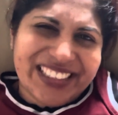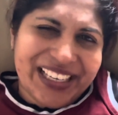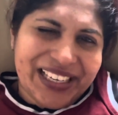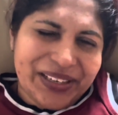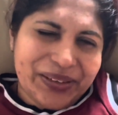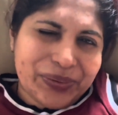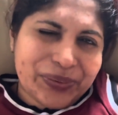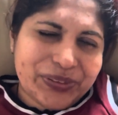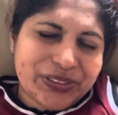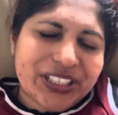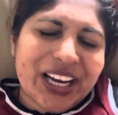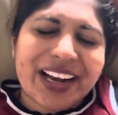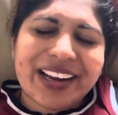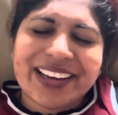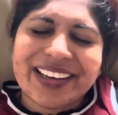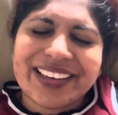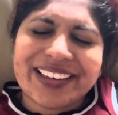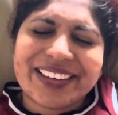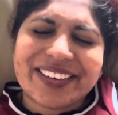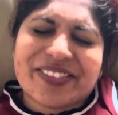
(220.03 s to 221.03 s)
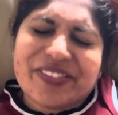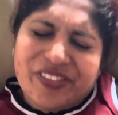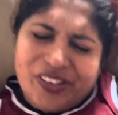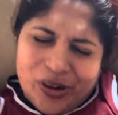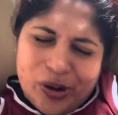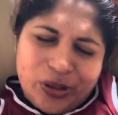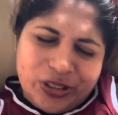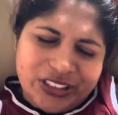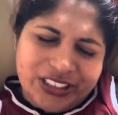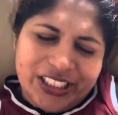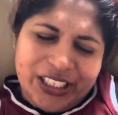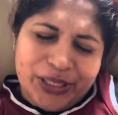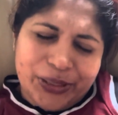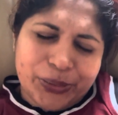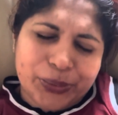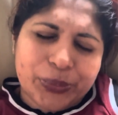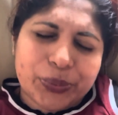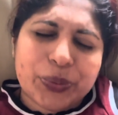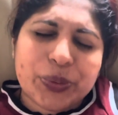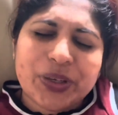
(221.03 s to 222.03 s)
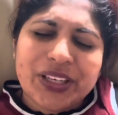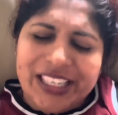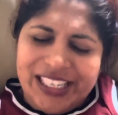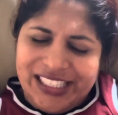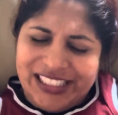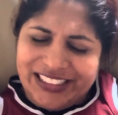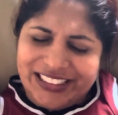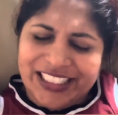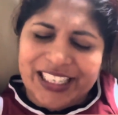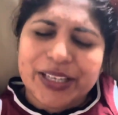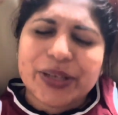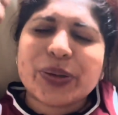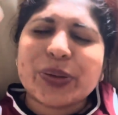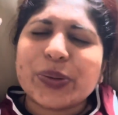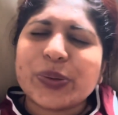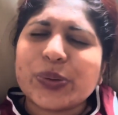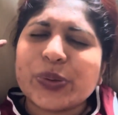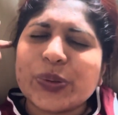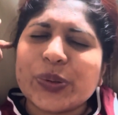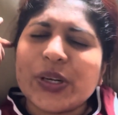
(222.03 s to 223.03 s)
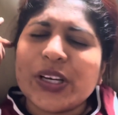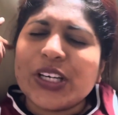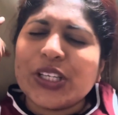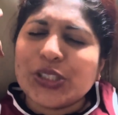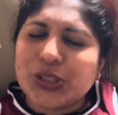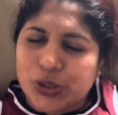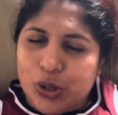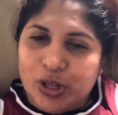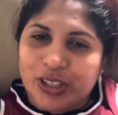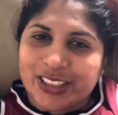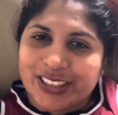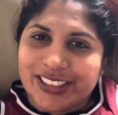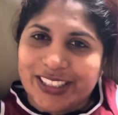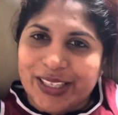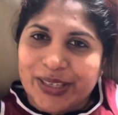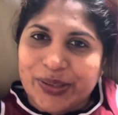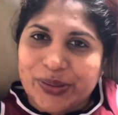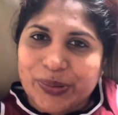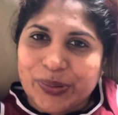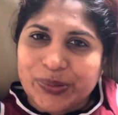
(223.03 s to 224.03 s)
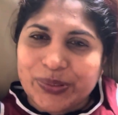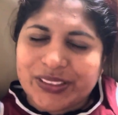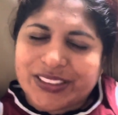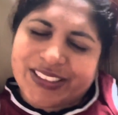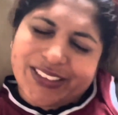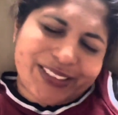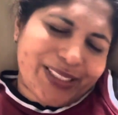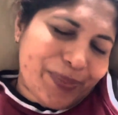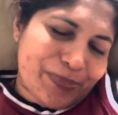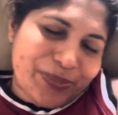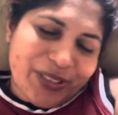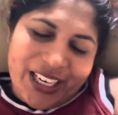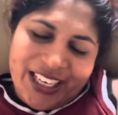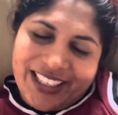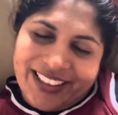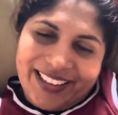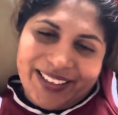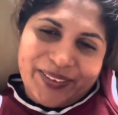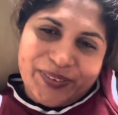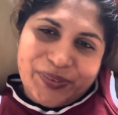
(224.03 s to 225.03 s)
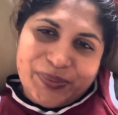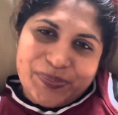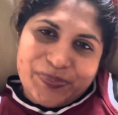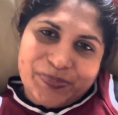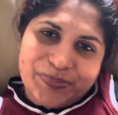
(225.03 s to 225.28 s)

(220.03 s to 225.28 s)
देख लो जाके व्लॉग्स देखो रील्स देखो शॉर्ट्स देखो सब जाके देखो